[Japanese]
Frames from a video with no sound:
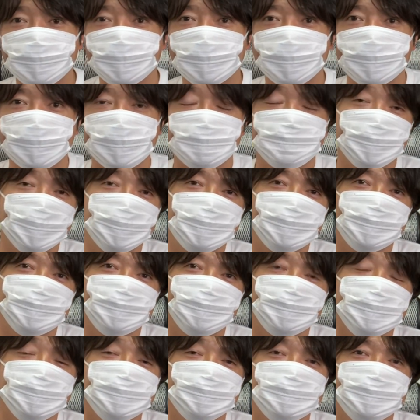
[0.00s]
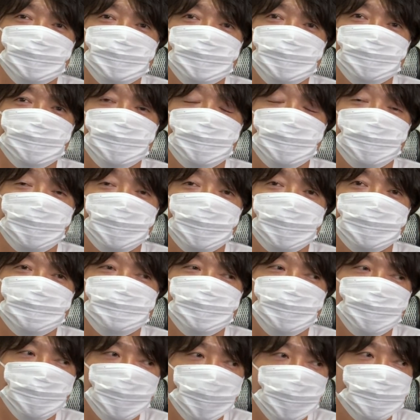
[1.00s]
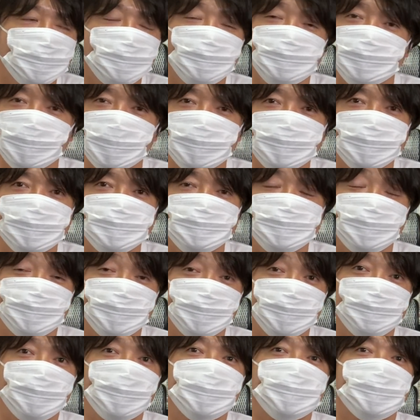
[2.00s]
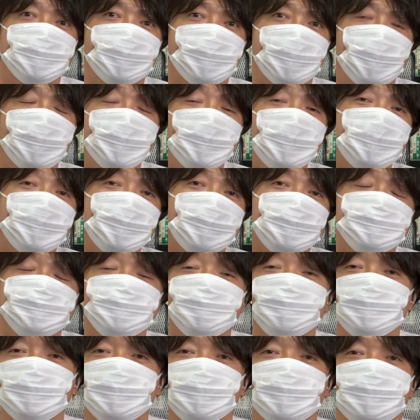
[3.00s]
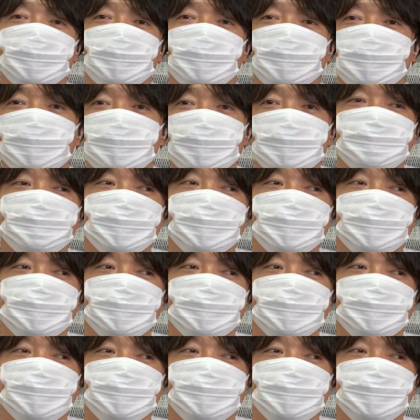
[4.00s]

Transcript: はね、やっぱ引っ越しする人にはとっては良くないんですよって言われて、あ、そうなんだな。